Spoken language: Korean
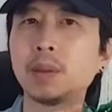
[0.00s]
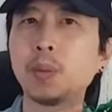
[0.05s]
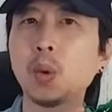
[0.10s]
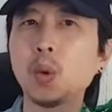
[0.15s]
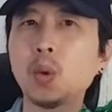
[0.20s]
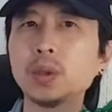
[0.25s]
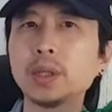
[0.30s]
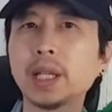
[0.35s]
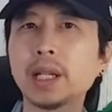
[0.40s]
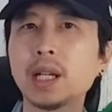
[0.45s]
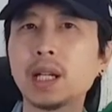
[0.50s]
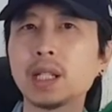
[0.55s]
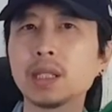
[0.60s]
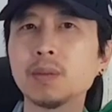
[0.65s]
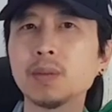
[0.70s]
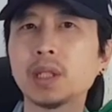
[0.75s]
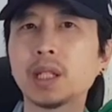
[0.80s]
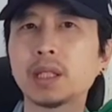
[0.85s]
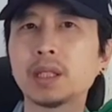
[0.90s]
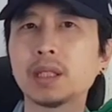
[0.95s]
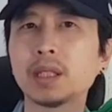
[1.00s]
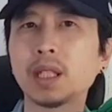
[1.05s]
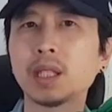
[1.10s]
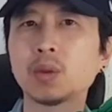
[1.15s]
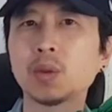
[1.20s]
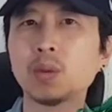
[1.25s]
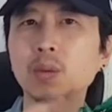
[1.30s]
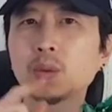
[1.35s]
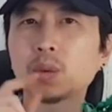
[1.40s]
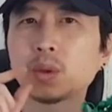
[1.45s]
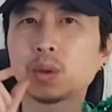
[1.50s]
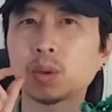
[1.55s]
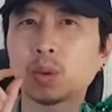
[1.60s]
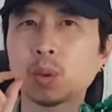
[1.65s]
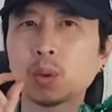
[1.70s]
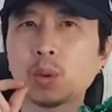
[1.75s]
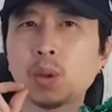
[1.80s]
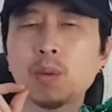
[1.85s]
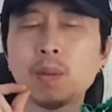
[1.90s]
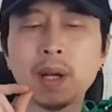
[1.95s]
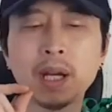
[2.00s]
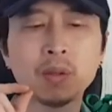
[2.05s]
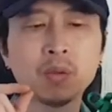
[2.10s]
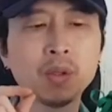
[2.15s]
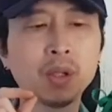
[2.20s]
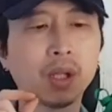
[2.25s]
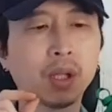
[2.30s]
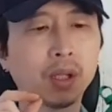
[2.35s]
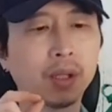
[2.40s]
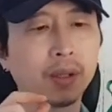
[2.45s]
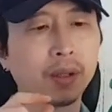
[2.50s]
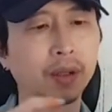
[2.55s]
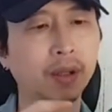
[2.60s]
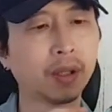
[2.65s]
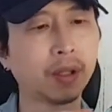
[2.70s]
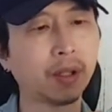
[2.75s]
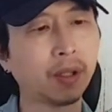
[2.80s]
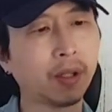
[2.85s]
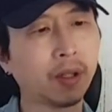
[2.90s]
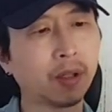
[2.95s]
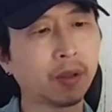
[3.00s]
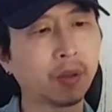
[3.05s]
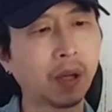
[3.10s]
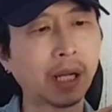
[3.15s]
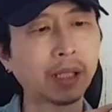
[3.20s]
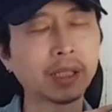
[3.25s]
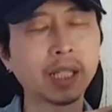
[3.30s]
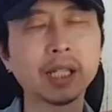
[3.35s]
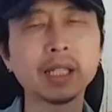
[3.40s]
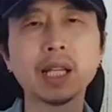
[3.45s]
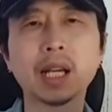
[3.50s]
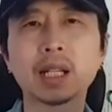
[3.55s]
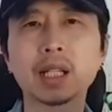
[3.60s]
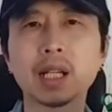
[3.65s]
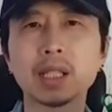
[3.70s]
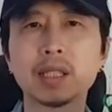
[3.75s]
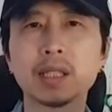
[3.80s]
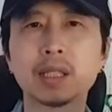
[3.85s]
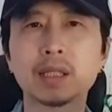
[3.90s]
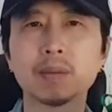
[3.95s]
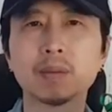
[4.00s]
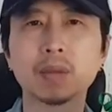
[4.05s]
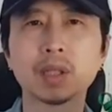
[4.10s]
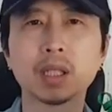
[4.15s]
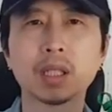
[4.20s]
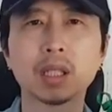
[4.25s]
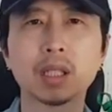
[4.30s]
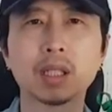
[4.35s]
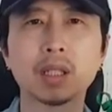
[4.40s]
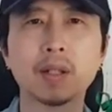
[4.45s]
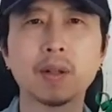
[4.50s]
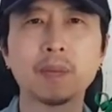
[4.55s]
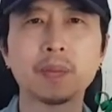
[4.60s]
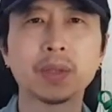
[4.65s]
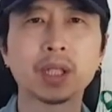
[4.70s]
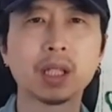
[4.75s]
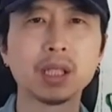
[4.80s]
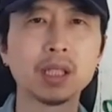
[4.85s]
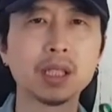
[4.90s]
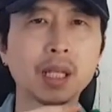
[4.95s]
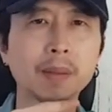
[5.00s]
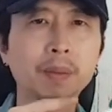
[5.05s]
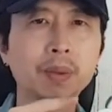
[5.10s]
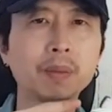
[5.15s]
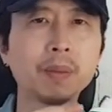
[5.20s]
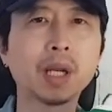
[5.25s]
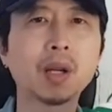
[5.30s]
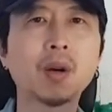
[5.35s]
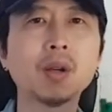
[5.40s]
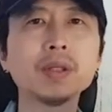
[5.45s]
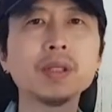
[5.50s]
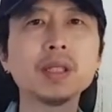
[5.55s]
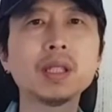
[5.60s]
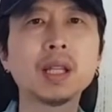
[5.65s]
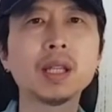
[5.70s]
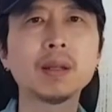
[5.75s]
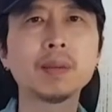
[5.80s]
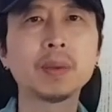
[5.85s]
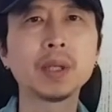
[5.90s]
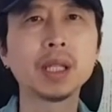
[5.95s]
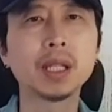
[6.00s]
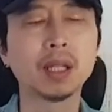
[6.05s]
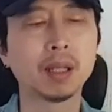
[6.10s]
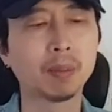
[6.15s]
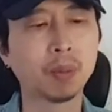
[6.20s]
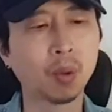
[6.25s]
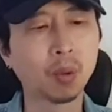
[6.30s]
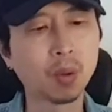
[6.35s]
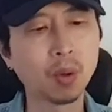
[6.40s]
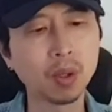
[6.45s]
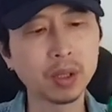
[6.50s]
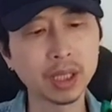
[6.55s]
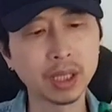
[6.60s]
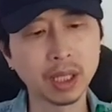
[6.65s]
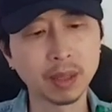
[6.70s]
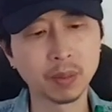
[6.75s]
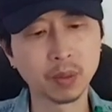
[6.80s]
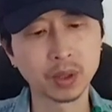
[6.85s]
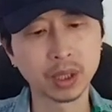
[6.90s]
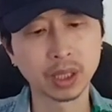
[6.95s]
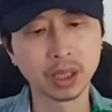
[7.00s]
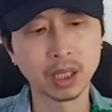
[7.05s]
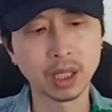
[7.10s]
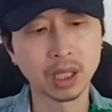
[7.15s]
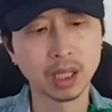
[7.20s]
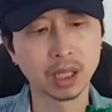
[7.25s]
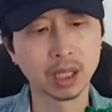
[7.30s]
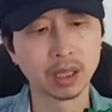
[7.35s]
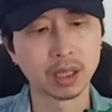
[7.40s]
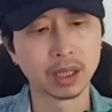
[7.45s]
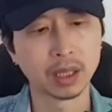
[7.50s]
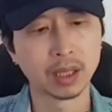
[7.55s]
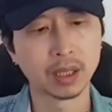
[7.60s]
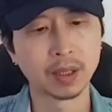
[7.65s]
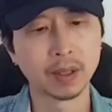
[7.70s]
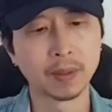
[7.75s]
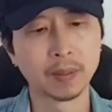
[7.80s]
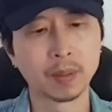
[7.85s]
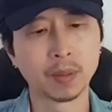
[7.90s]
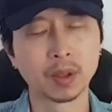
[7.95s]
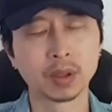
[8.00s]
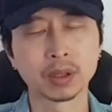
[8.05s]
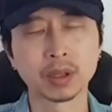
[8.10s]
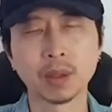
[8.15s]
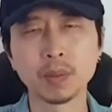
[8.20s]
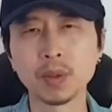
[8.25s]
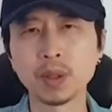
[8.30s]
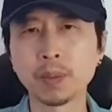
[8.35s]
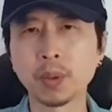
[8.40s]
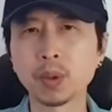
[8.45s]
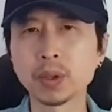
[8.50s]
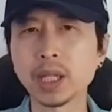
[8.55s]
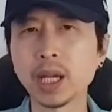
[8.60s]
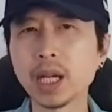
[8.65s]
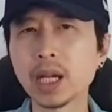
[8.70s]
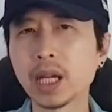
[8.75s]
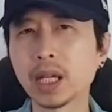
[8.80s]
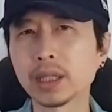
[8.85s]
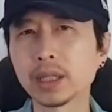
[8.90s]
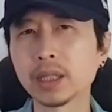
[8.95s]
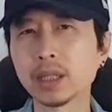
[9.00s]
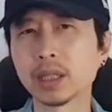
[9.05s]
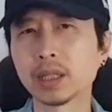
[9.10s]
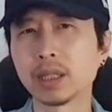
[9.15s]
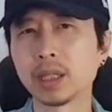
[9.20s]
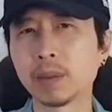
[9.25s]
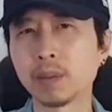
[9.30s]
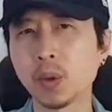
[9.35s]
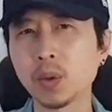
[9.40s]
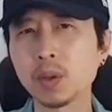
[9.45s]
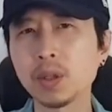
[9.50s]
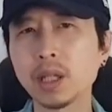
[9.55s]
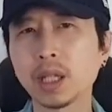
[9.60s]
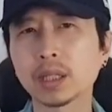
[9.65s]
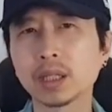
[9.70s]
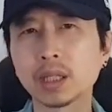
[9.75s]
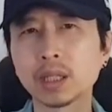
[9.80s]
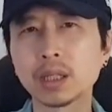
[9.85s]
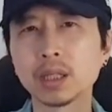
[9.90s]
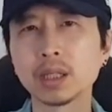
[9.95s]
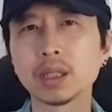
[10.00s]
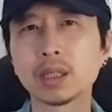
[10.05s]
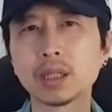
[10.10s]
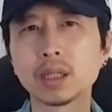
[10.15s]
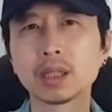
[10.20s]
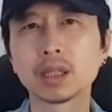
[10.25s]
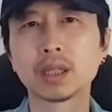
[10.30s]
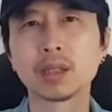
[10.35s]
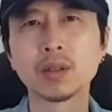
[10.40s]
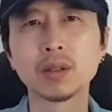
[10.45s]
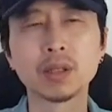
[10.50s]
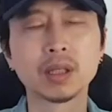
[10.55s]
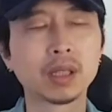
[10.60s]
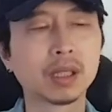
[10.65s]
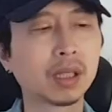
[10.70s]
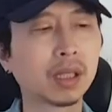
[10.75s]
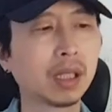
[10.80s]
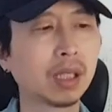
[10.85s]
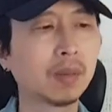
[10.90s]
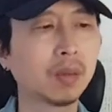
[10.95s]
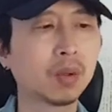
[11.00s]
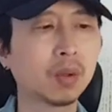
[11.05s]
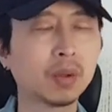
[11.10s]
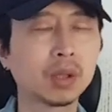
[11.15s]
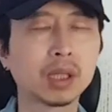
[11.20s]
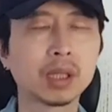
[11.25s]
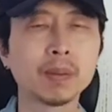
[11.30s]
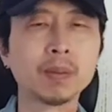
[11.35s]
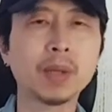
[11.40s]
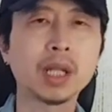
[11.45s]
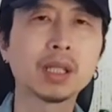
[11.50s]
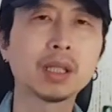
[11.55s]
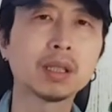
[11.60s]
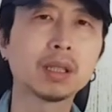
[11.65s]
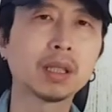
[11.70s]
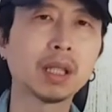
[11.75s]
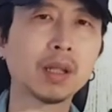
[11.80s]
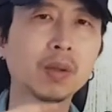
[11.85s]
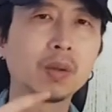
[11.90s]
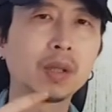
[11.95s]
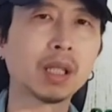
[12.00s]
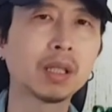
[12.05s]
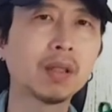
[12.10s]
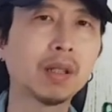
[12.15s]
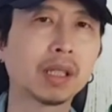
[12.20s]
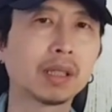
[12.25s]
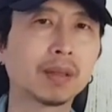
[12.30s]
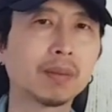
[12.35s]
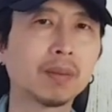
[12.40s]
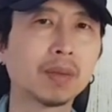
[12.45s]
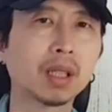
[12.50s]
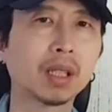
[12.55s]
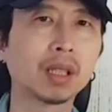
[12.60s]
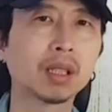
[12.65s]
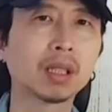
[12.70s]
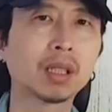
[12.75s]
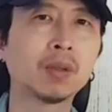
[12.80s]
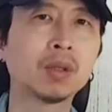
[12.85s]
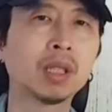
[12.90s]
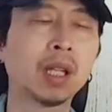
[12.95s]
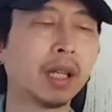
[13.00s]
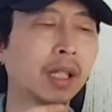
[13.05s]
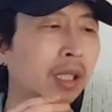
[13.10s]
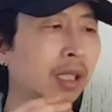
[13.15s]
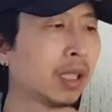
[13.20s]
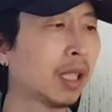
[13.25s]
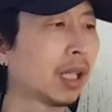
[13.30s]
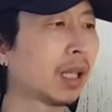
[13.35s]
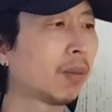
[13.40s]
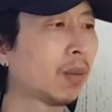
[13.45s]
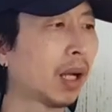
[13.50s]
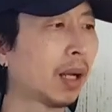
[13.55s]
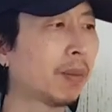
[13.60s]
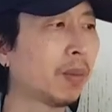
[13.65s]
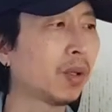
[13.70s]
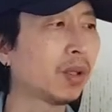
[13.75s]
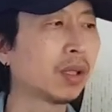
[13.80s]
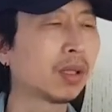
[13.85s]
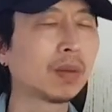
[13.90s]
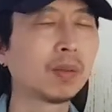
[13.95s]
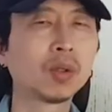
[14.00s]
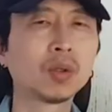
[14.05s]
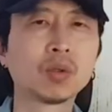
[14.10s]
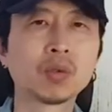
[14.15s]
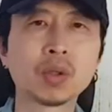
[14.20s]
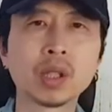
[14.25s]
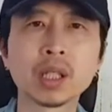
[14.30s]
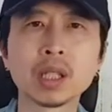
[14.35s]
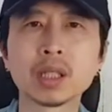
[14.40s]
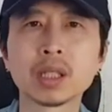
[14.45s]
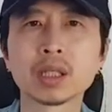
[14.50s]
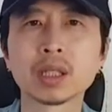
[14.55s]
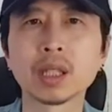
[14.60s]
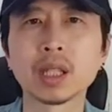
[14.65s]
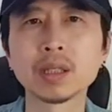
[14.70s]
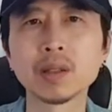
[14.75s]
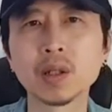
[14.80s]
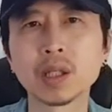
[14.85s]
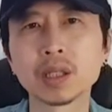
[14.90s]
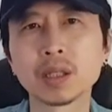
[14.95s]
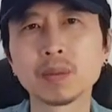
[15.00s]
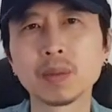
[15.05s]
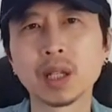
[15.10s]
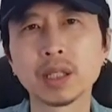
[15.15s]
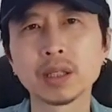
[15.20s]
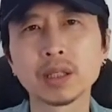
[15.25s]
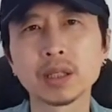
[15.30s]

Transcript: 리본 생각하시면 되는데 조금 도톰하고요, 광택이 약간 있습니다. 그러니까 이 제품의 컨셉이 복권이다 보니까 뭐 선물 포장하는 리본끈 같은 그런 느낌으로 이 신발끈을 사용을 한 것 같습니다. 인생에 뭐 한 번쯤은 누구에게나 찾아왔으면